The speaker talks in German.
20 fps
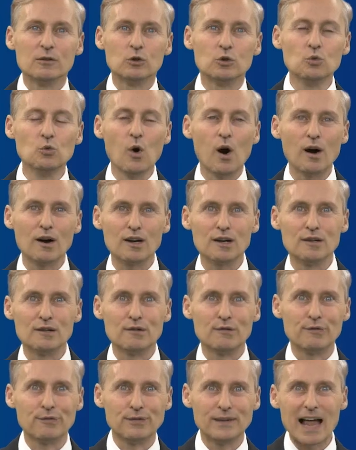durch
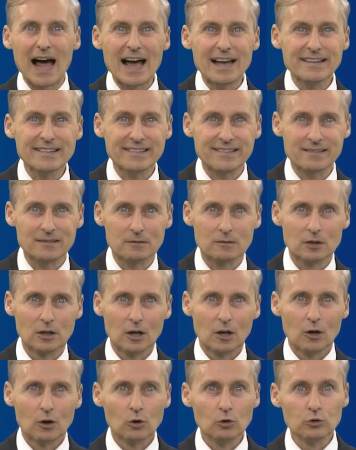Fleiß
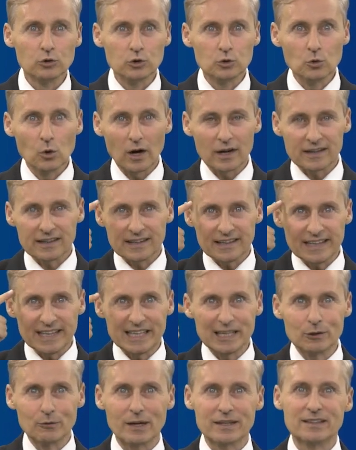und durch
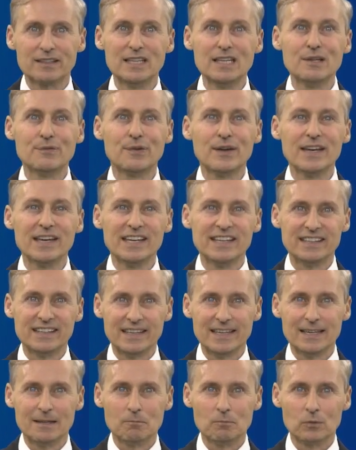innovative
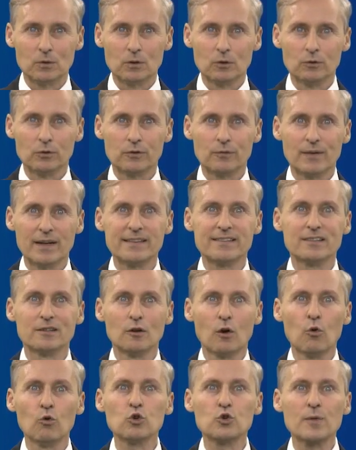Ideen. Und wenn Sie in
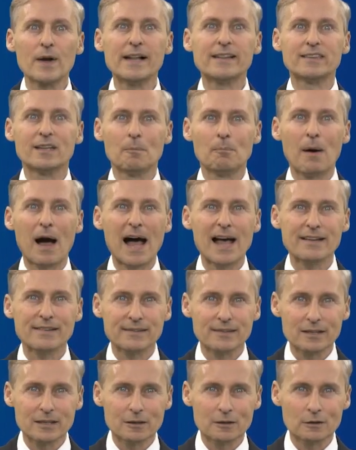der Rouge-Welt dabei
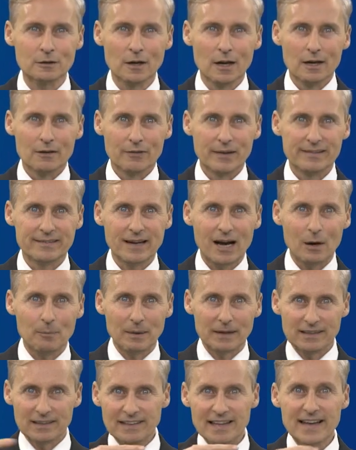sind, wenn Sie auch
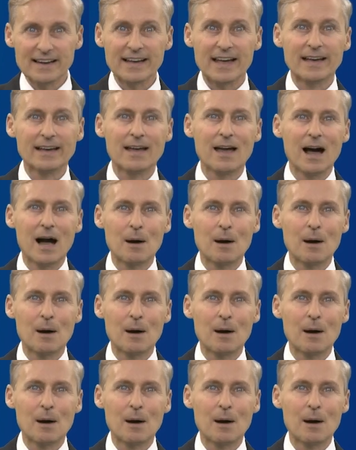meine Lehrgänge